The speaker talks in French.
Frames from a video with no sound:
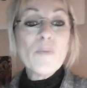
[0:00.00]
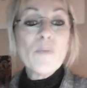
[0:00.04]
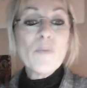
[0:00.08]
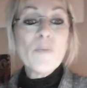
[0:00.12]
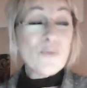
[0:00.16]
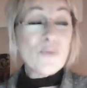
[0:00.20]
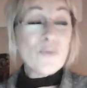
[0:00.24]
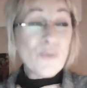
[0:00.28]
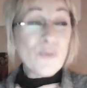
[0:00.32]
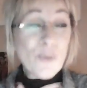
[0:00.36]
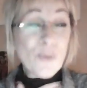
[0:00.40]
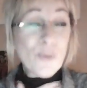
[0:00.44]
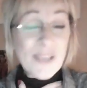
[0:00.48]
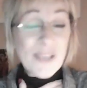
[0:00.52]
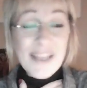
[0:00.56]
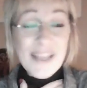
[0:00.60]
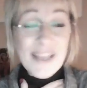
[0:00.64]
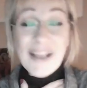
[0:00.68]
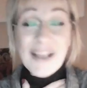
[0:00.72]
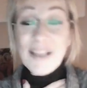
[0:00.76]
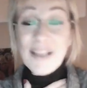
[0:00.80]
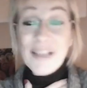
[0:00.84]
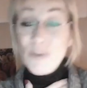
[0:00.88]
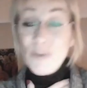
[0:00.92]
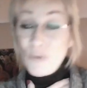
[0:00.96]
beaucoup de
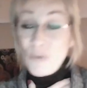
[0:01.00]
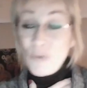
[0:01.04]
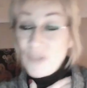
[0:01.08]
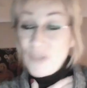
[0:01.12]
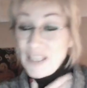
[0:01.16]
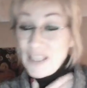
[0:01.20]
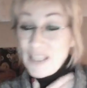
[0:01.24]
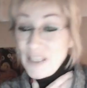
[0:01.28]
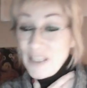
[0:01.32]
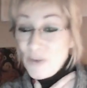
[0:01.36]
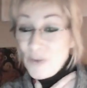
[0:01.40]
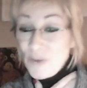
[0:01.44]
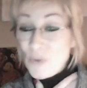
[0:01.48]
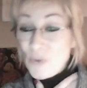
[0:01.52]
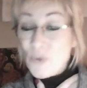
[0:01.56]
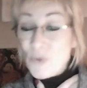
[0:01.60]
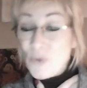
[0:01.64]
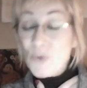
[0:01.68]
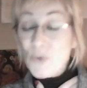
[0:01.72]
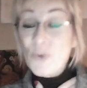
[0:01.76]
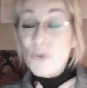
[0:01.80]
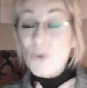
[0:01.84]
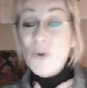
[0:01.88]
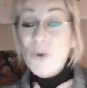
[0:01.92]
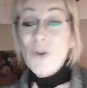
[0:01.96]
liens, de
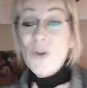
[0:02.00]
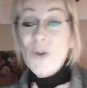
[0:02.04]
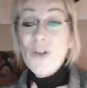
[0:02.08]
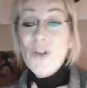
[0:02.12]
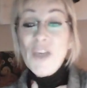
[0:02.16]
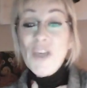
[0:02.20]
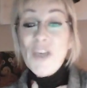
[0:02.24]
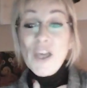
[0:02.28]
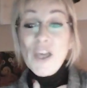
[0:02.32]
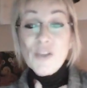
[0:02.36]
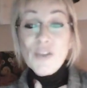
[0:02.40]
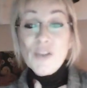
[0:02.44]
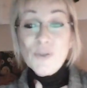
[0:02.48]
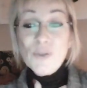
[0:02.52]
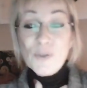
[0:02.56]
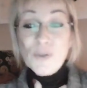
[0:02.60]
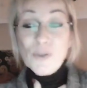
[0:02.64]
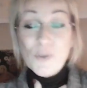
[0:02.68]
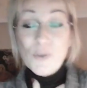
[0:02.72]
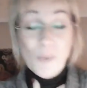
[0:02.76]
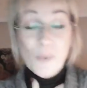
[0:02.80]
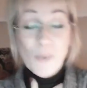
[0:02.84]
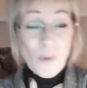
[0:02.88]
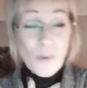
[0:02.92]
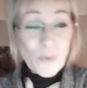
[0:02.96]
vidéos, euh, de
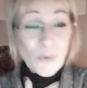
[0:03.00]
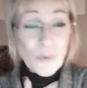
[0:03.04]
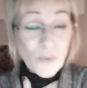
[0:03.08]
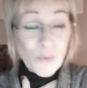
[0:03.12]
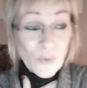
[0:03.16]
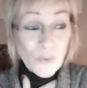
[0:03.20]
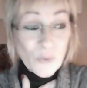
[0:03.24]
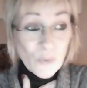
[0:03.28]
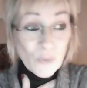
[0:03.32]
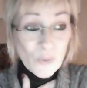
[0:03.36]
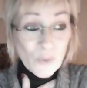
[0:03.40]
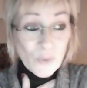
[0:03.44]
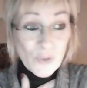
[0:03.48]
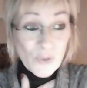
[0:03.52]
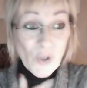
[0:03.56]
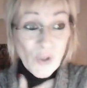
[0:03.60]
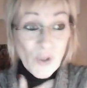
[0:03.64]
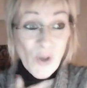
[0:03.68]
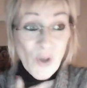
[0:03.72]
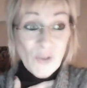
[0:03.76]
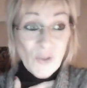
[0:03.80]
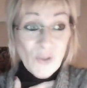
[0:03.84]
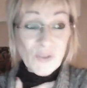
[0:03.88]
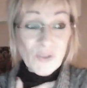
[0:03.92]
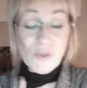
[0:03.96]
demandes de toutes
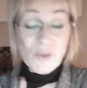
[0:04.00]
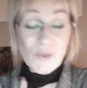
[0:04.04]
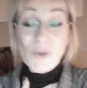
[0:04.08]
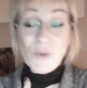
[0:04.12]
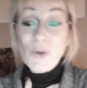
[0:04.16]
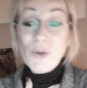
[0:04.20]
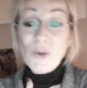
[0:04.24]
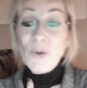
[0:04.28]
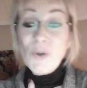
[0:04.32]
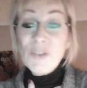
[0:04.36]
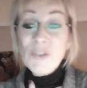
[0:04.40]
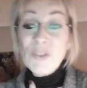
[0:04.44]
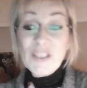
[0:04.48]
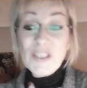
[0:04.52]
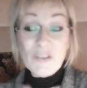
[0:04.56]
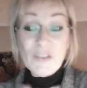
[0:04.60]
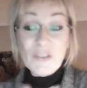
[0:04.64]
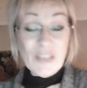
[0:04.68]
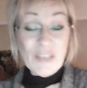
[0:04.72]
sortes euh,